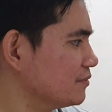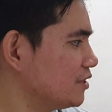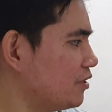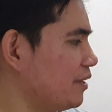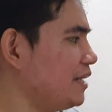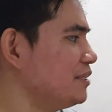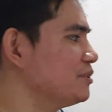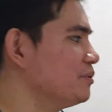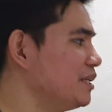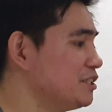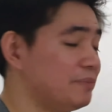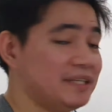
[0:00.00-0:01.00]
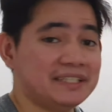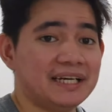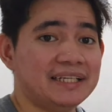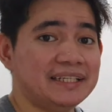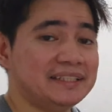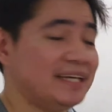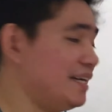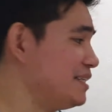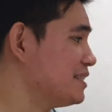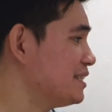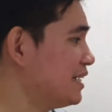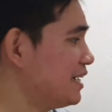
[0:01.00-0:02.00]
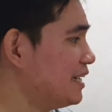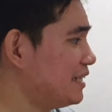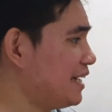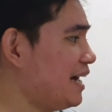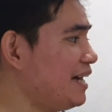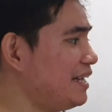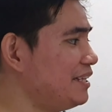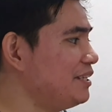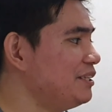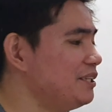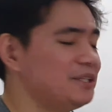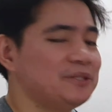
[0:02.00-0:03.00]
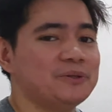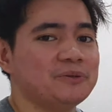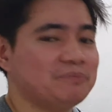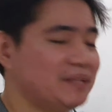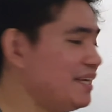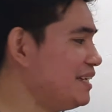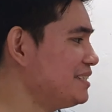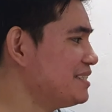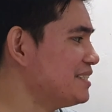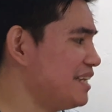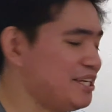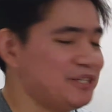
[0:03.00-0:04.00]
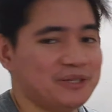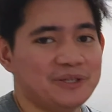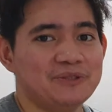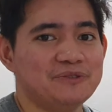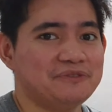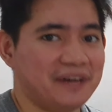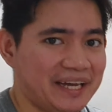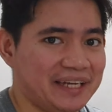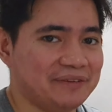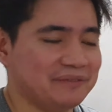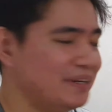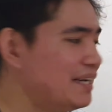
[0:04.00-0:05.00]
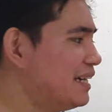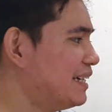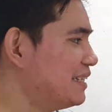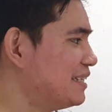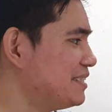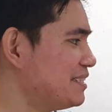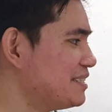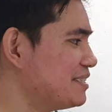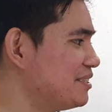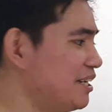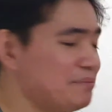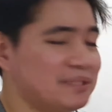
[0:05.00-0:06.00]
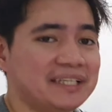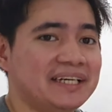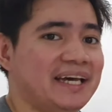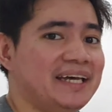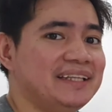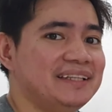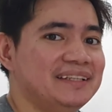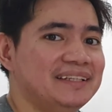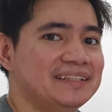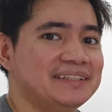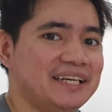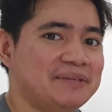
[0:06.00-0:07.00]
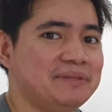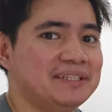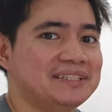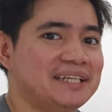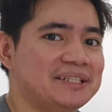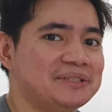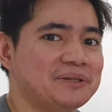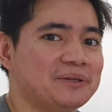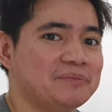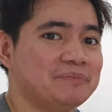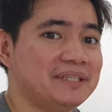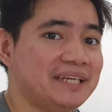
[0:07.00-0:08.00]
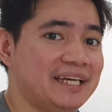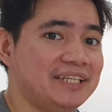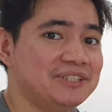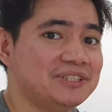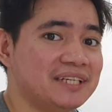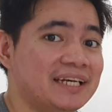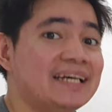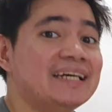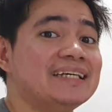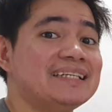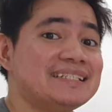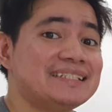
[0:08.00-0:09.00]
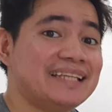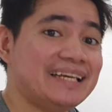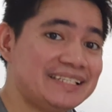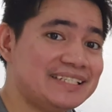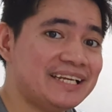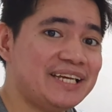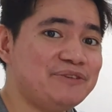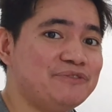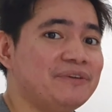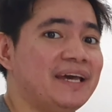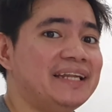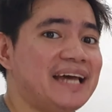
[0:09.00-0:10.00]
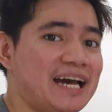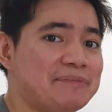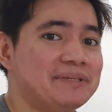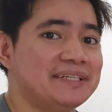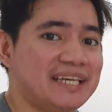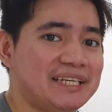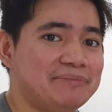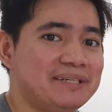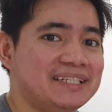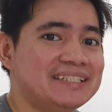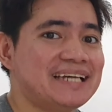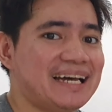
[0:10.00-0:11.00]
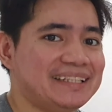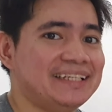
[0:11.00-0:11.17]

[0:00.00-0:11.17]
Alright, so that's basically it guys. Yan yung PlayStation 5. This is James again, Gaming Central PH. Stay safe and happy gaming sa